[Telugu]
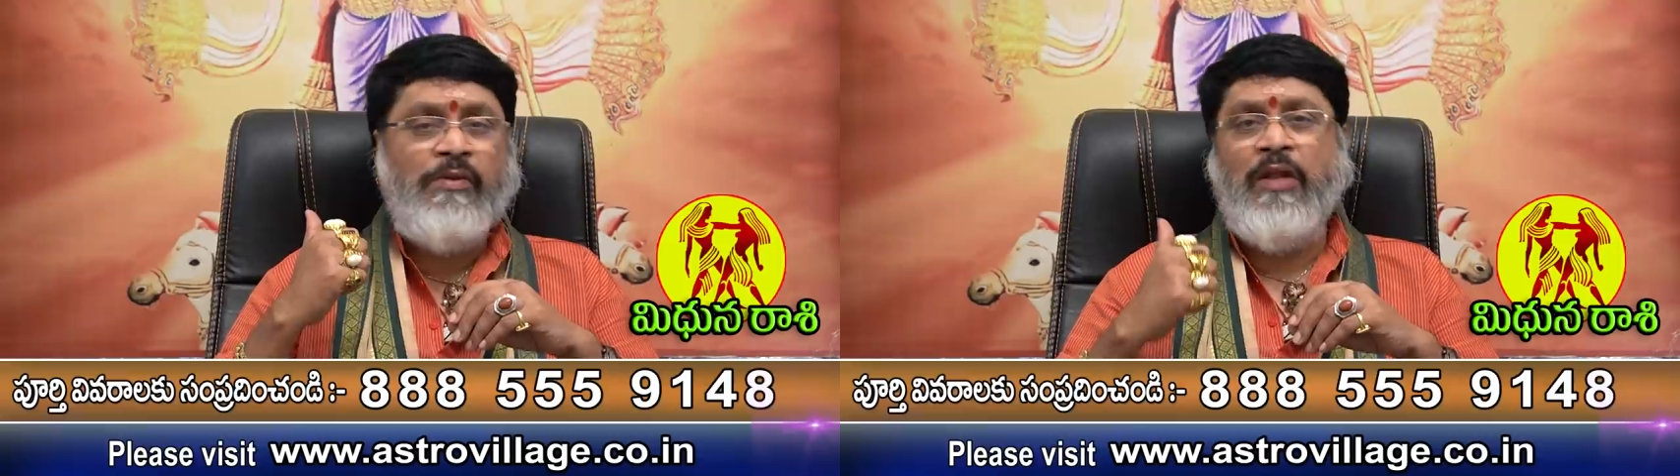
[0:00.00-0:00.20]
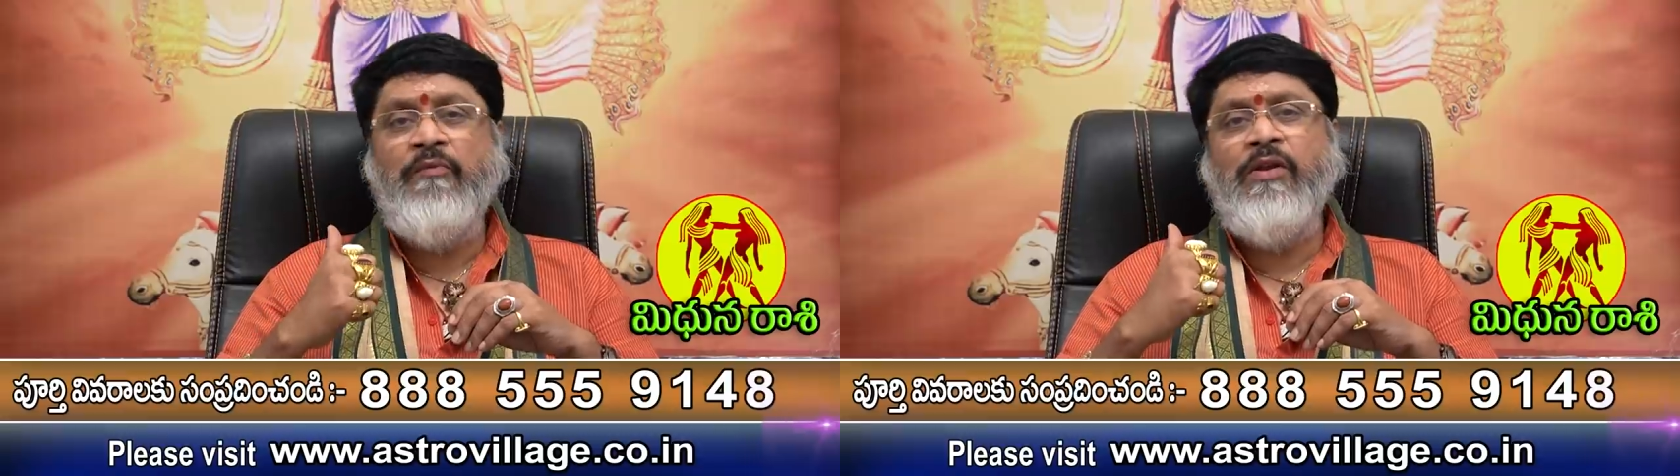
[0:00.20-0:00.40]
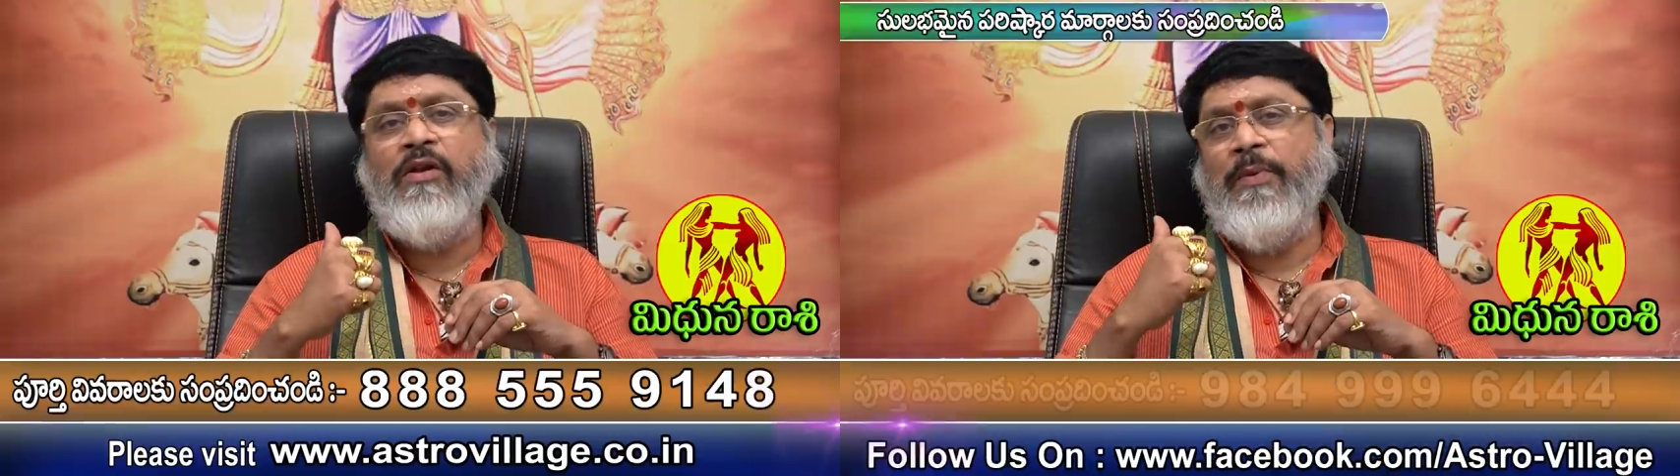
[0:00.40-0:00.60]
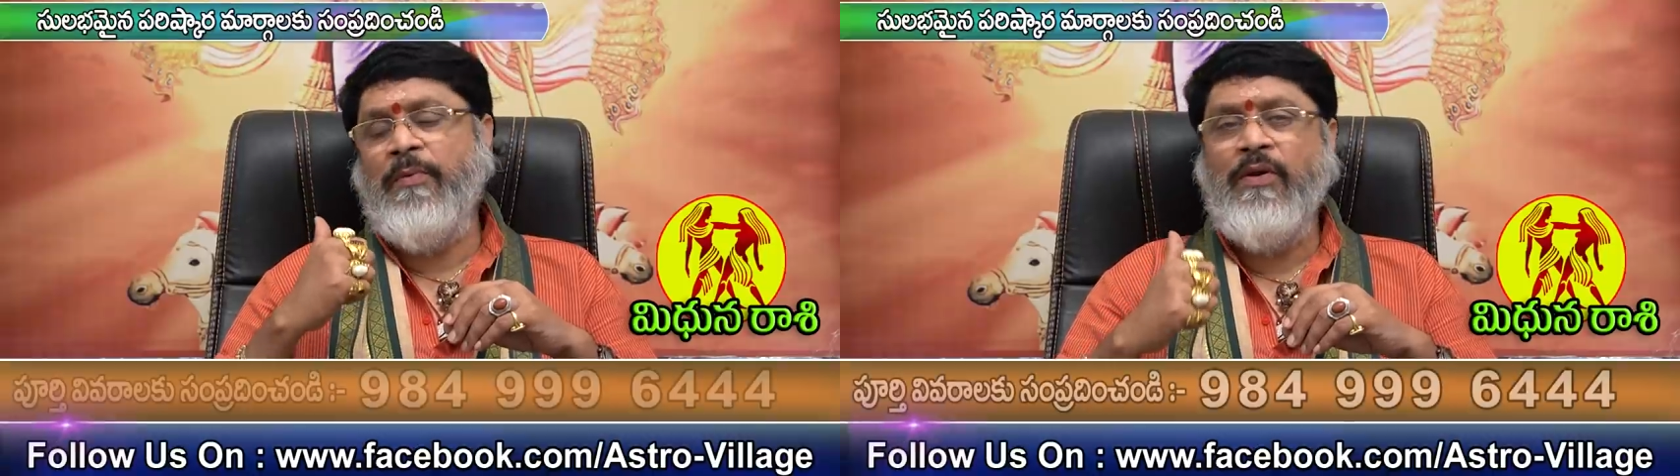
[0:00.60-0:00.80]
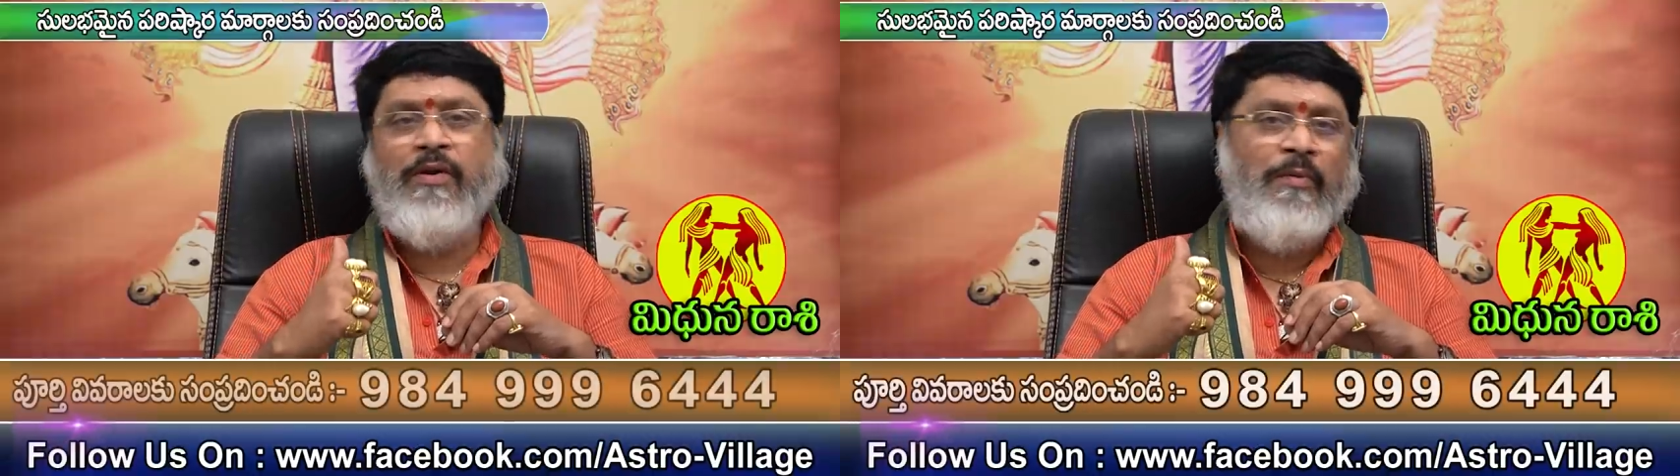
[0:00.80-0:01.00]
రవి యొక్క
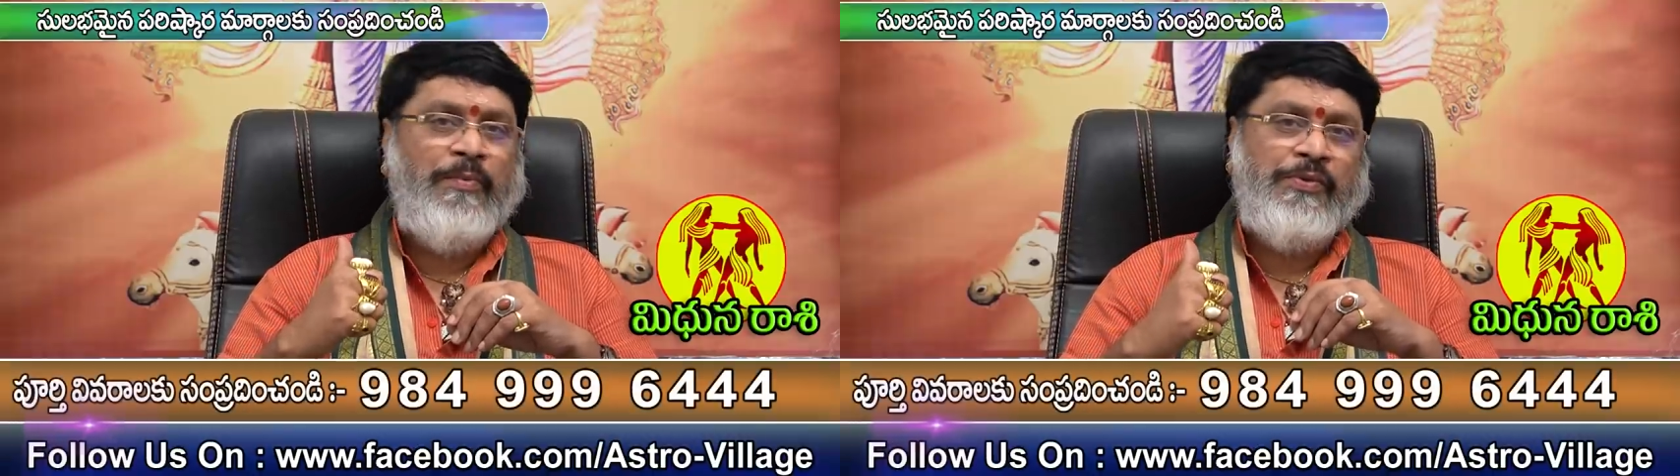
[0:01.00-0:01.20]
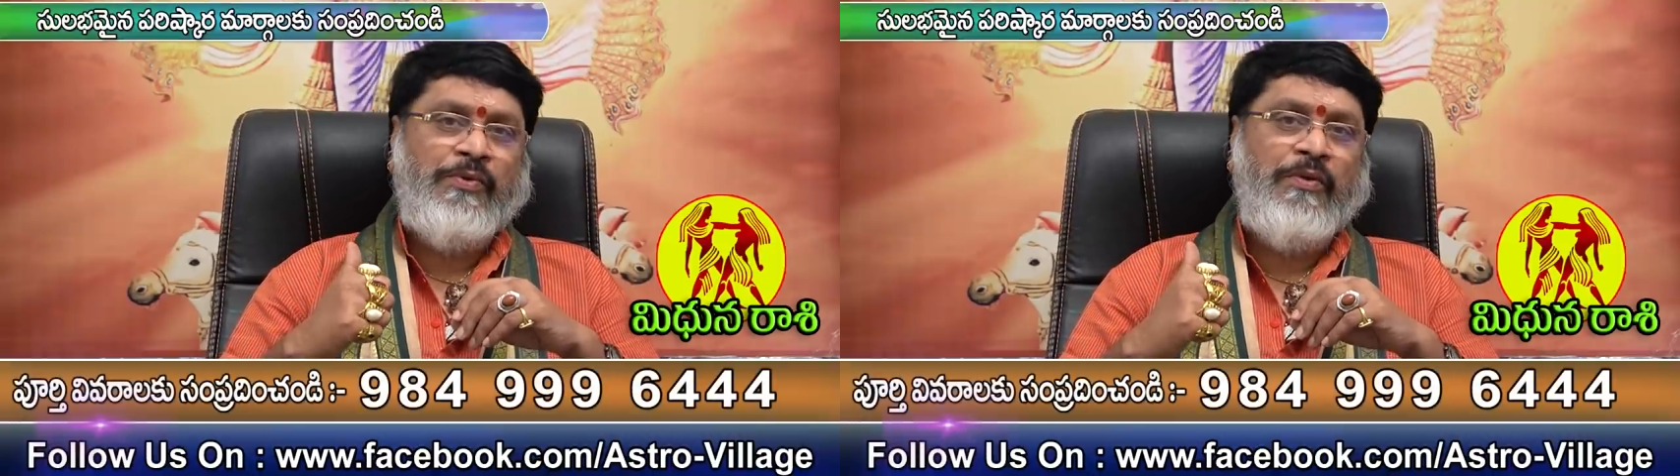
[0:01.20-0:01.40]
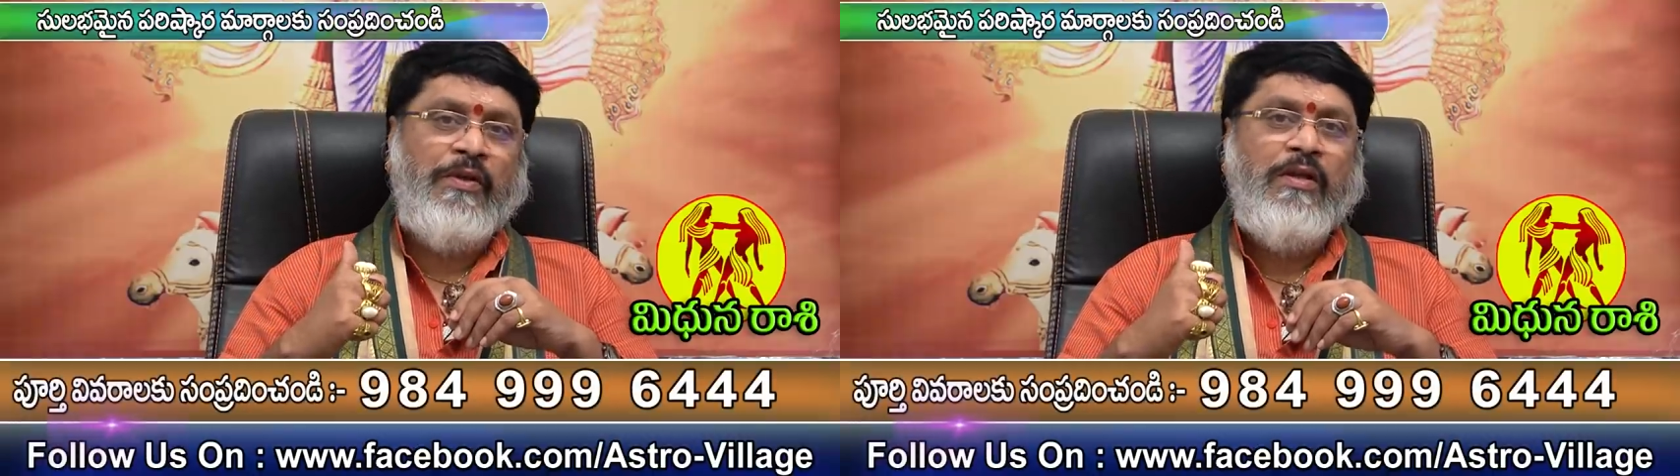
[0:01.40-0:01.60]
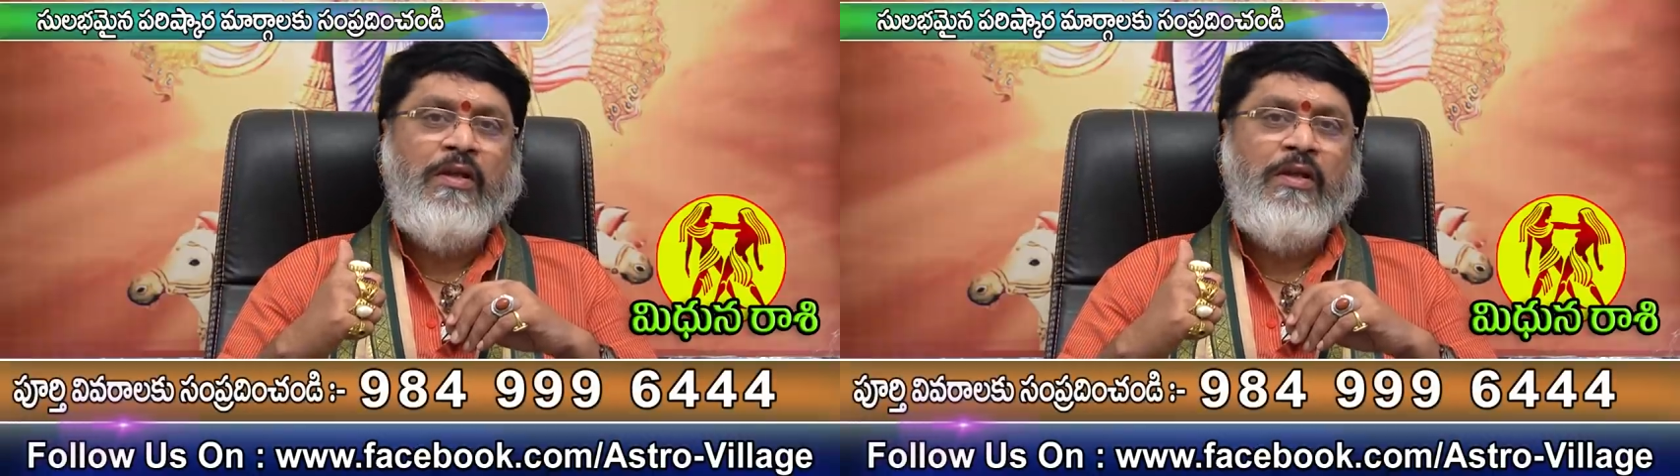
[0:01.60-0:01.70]
ప్రభావం కనిపిస్తుంది